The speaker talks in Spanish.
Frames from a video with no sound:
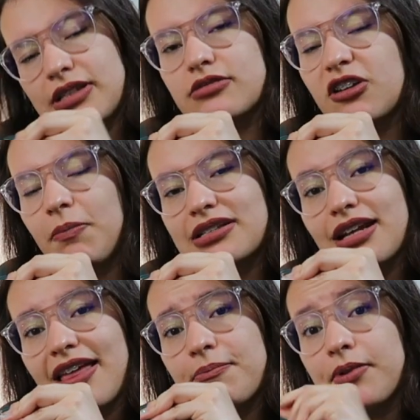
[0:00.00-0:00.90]
pues no pasa
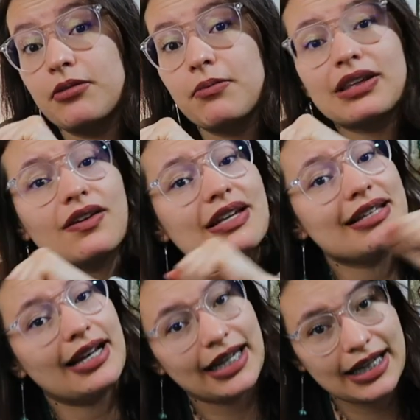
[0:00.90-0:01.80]
nada, pero al momento de
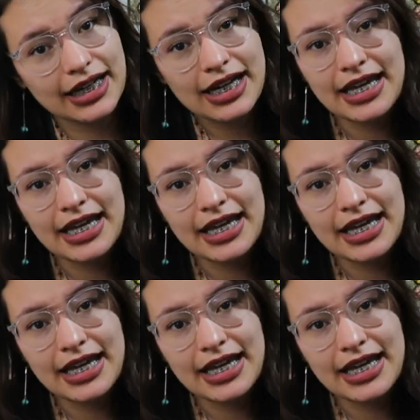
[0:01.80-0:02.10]
salir